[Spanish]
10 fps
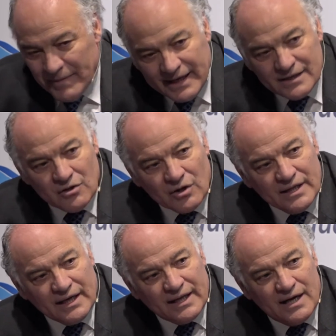margen de lo que
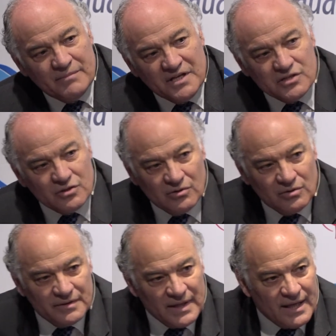dijera el
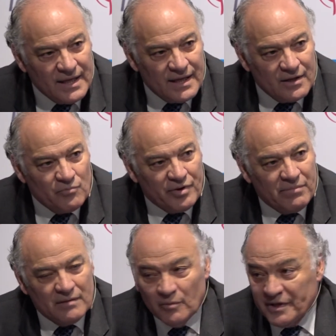ministro en un
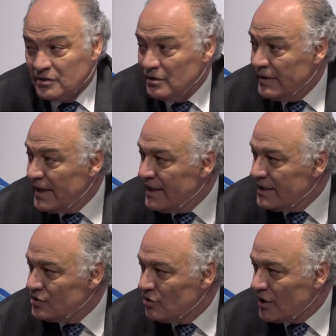primer momento,
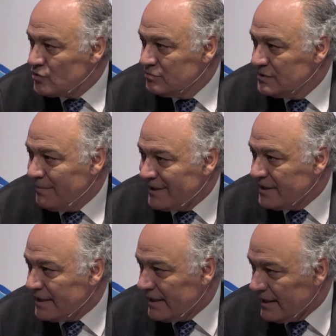yo creo que es un
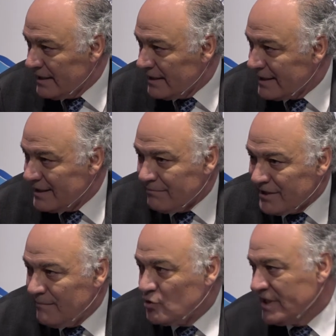debate que, que
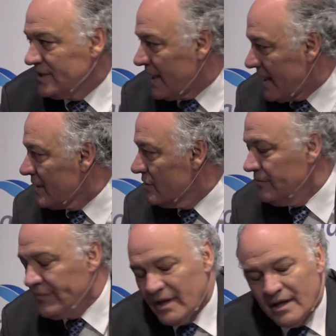deberíamos enterrar.
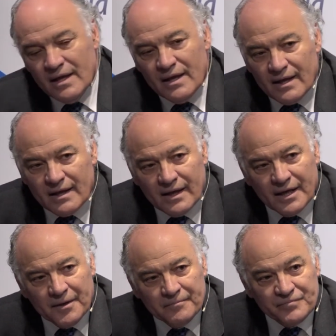¿no?
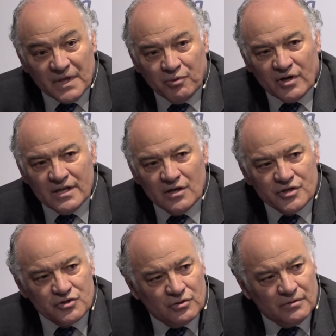Eh, ¿Y por qué digo
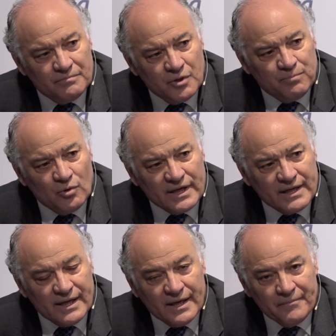esto? Pues
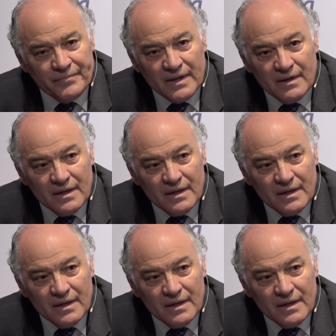porque